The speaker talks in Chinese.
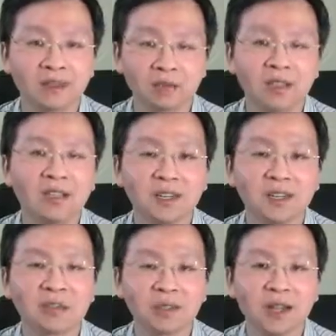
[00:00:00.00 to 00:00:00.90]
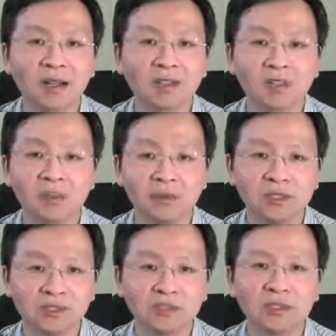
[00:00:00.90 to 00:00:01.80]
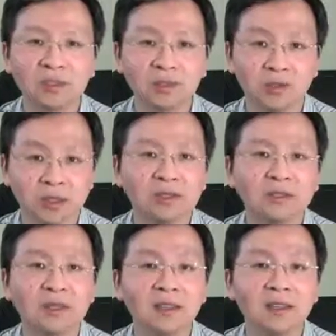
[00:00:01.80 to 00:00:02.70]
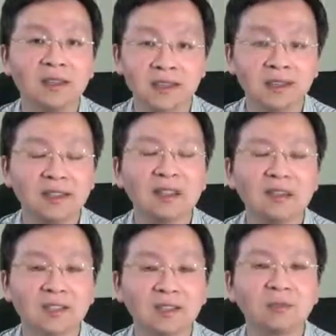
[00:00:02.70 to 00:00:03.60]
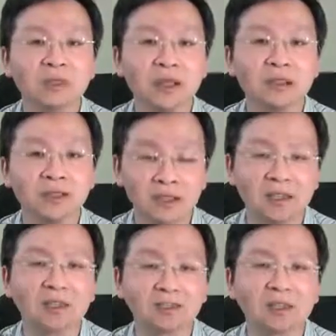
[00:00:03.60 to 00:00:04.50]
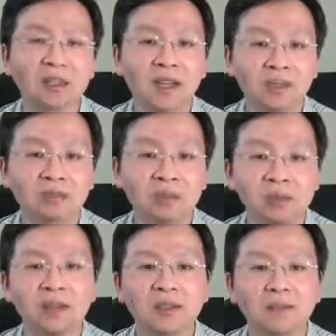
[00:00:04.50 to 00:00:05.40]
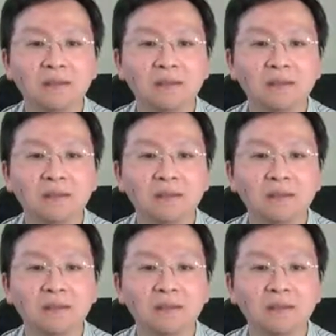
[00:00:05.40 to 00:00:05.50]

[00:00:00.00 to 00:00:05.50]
所以你可以说他是有忍性、有定力，在一定程度上也可以说他有魄力。